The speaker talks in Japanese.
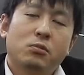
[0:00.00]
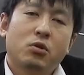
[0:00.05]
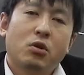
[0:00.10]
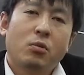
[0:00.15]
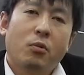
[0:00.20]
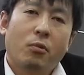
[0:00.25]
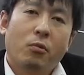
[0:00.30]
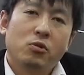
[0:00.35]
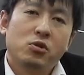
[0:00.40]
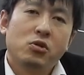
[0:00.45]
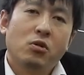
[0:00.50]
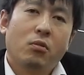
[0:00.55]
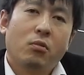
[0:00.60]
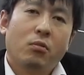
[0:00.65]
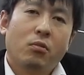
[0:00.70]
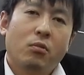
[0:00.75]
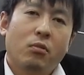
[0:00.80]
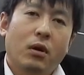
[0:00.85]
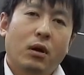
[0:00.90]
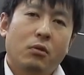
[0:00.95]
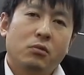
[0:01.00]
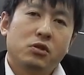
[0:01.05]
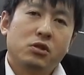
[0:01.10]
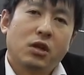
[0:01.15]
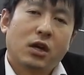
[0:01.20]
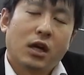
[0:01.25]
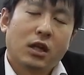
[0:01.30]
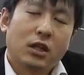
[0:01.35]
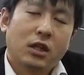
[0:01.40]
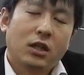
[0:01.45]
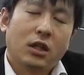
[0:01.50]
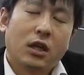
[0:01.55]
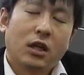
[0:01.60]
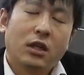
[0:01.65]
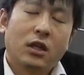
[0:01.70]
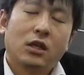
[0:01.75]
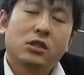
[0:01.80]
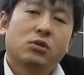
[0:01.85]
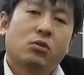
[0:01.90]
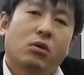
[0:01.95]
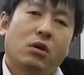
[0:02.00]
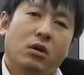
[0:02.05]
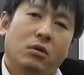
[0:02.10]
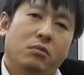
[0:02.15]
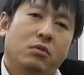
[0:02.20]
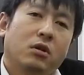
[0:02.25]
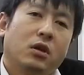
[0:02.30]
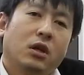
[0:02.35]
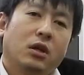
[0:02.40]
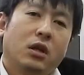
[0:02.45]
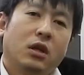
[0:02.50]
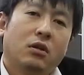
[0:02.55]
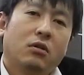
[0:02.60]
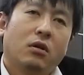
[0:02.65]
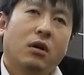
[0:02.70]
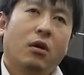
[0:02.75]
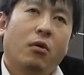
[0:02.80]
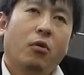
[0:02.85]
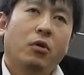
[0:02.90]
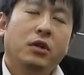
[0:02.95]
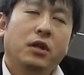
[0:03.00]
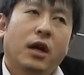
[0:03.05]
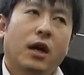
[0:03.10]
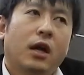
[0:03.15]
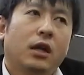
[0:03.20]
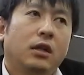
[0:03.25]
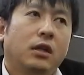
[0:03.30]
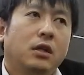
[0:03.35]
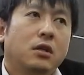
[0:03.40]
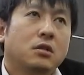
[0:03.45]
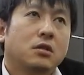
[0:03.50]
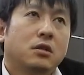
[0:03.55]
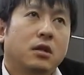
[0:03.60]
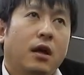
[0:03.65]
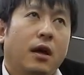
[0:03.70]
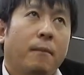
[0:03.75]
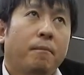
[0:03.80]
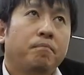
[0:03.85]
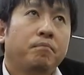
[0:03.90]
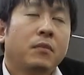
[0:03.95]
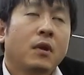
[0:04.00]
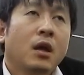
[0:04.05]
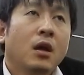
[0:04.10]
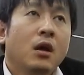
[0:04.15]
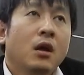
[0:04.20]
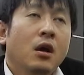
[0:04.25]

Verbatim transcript: それももちろん、まあ、うちで買っていただいた首都圏の物件でというのが多い中でですね